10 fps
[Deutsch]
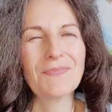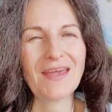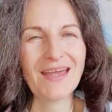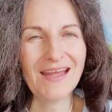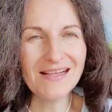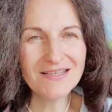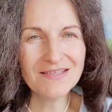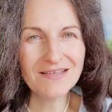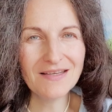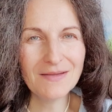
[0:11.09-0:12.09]
der
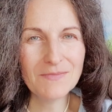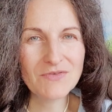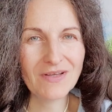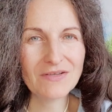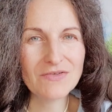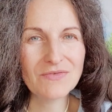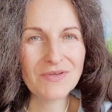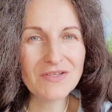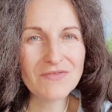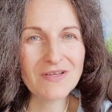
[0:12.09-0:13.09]
hellste im
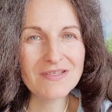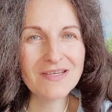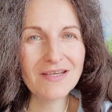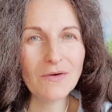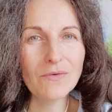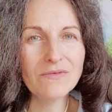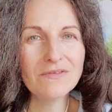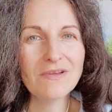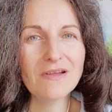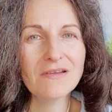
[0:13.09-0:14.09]
2024
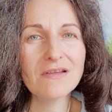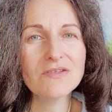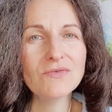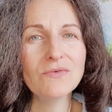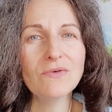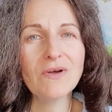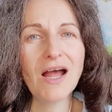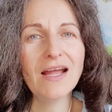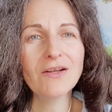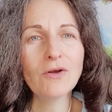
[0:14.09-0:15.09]
und dann dazu noch
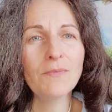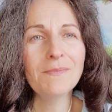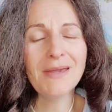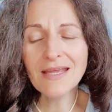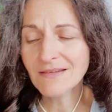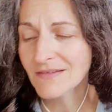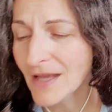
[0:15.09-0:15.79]
ein Komet